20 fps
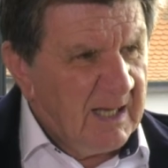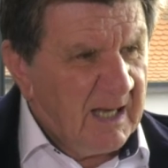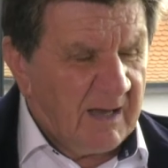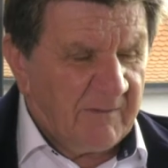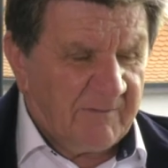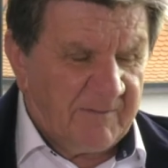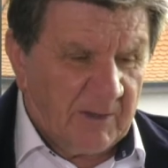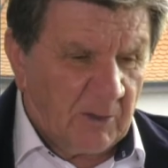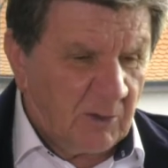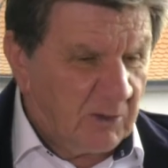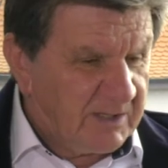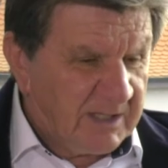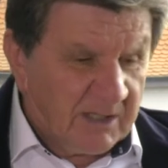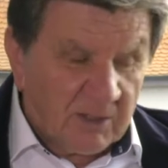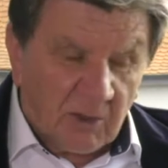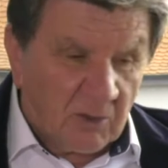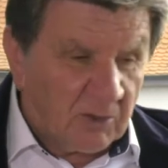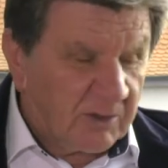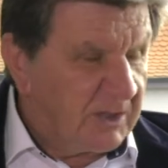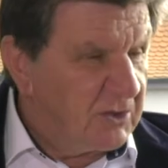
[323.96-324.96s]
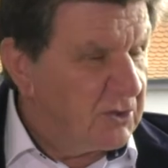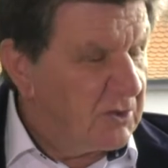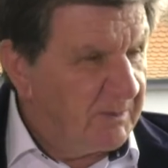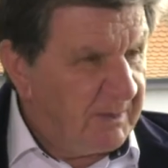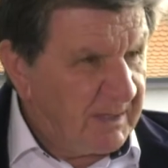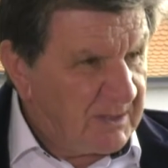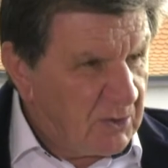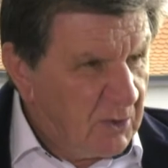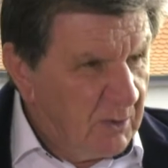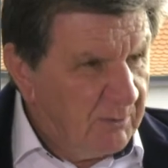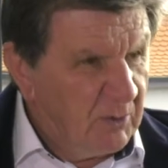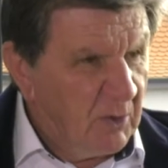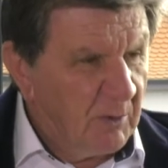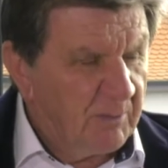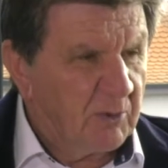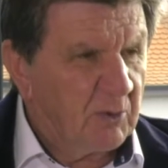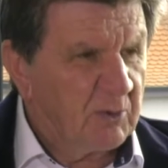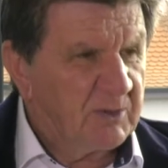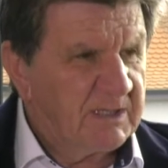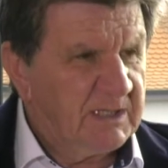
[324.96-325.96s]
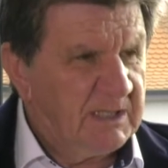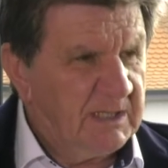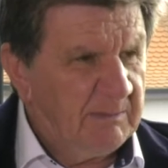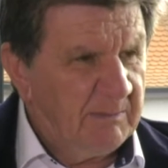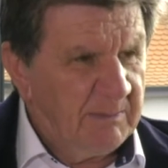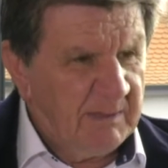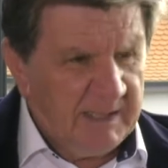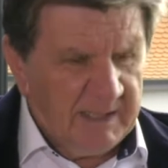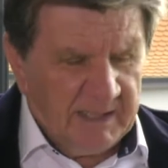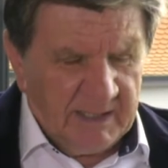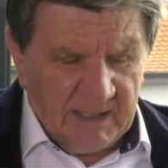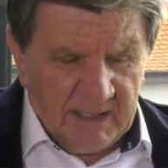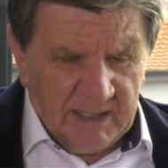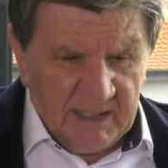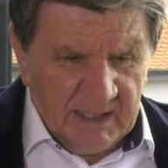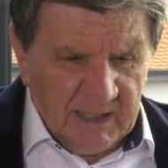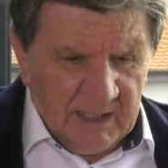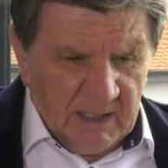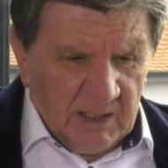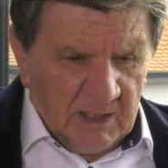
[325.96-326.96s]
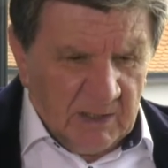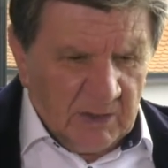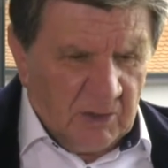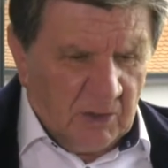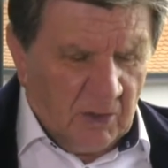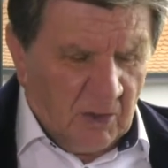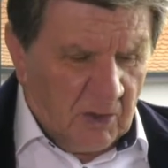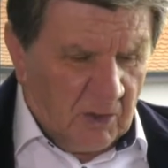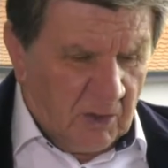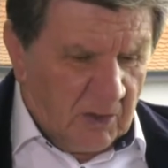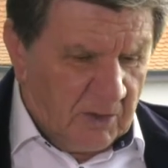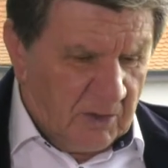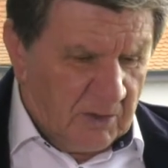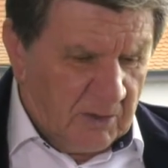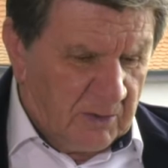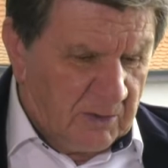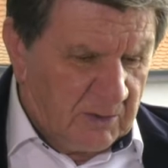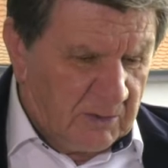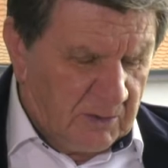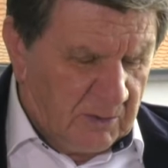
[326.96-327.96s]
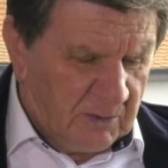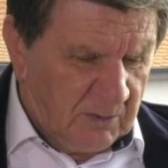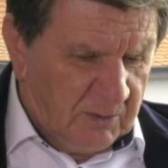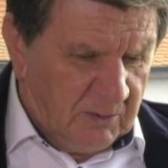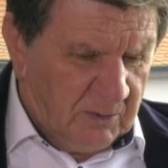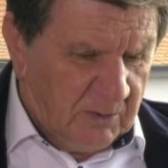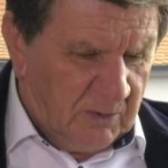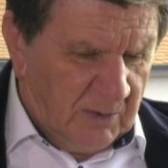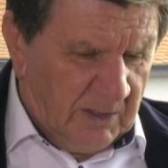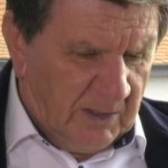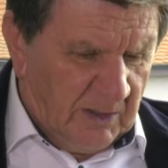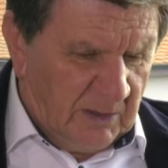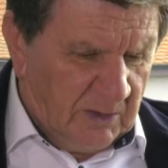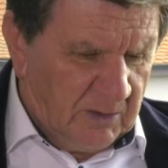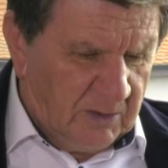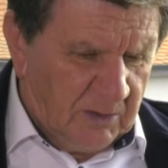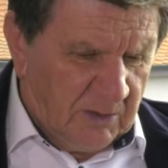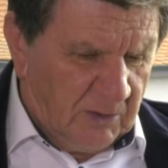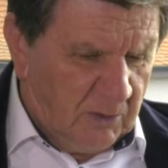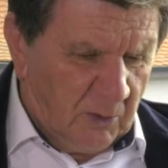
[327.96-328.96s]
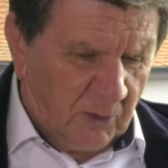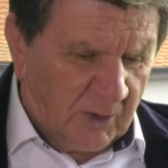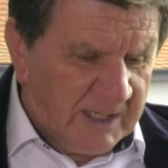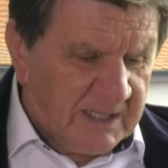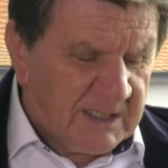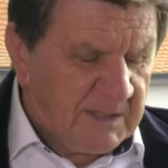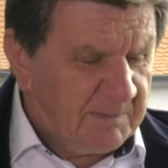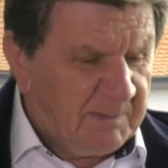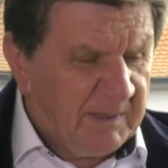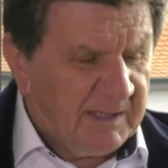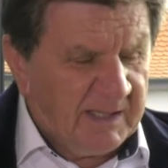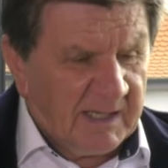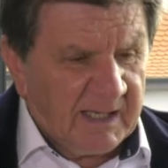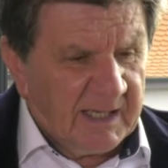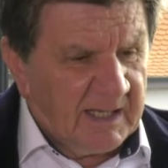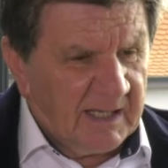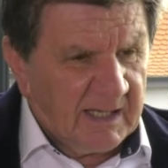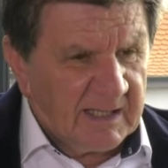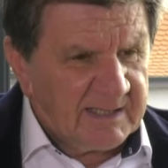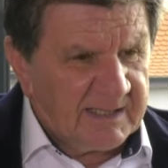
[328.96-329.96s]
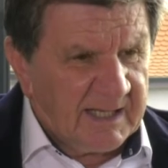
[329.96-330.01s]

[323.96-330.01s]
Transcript: afin que cette rentrée se passe le mieux possible et dans euh, le respect des règles